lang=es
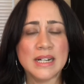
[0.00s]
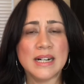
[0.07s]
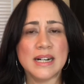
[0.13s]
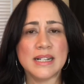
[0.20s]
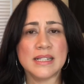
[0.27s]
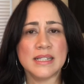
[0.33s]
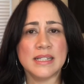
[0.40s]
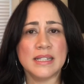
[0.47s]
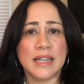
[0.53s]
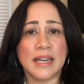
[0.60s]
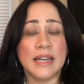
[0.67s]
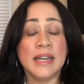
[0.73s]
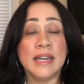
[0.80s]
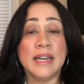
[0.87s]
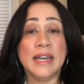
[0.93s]
Así que
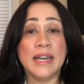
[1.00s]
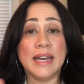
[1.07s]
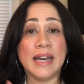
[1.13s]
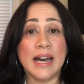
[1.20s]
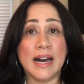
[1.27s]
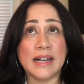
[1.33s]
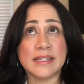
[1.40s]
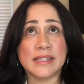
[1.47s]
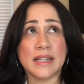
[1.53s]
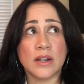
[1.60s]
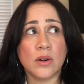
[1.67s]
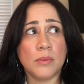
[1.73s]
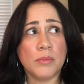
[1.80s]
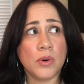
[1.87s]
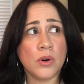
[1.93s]
hace
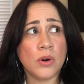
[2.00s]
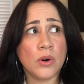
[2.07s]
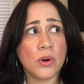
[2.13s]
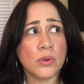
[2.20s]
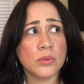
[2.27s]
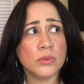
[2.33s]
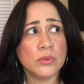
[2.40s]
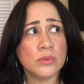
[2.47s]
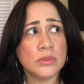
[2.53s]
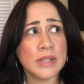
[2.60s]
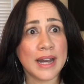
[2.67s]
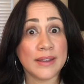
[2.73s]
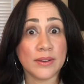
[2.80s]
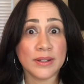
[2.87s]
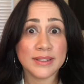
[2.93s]
como un
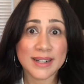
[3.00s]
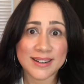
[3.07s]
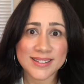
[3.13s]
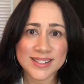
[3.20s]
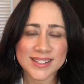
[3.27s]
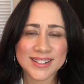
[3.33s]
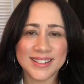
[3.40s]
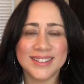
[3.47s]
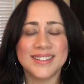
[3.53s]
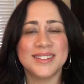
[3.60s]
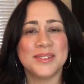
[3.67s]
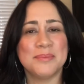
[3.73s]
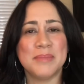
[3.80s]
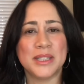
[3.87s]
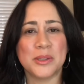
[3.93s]
año atrás
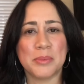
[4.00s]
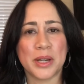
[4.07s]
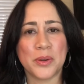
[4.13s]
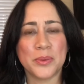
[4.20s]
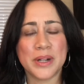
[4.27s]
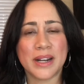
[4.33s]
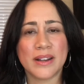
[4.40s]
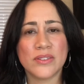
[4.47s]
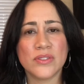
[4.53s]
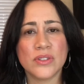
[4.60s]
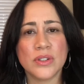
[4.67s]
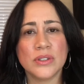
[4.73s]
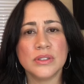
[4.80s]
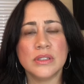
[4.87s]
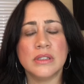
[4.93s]
me topé con una
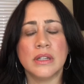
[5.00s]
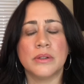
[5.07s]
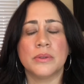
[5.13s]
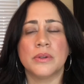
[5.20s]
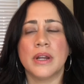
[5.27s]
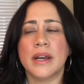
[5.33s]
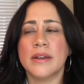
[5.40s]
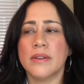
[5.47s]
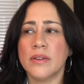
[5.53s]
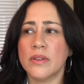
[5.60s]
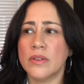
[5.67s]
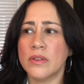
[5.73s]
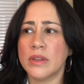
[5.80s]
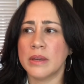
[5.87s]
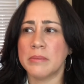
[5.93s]
canción de una
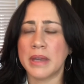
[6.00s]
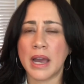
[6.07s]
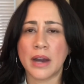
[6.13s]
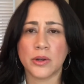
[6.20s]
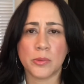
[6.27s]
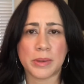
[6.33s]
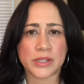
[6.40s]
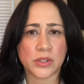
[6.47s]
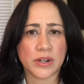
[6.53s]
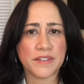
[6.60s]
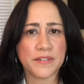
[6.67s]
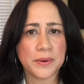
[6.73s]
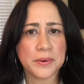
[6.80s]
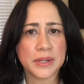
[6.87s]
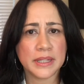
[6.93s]
de mis agrupaciones
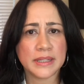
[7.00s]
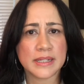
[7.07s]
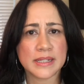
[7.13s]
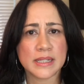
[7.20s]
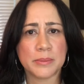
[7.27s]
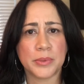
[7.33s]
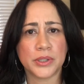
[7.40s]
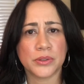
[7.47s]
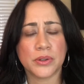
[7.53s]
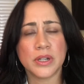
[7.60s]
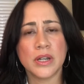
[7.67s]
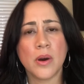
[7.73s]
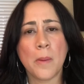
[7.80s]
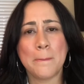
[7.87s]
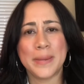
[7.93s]
favoritas de Puerto
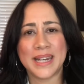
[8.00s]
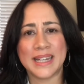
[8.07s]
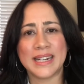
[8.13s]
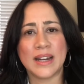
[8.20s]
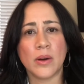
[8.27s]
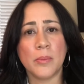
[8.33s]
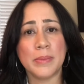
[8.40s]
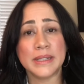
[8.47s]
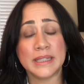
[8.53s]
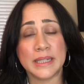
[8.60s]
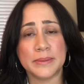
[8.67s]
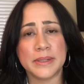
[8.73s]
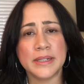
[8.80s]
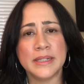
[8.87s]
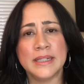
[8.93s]
Rico, Plena
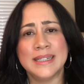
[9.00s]
Combativa,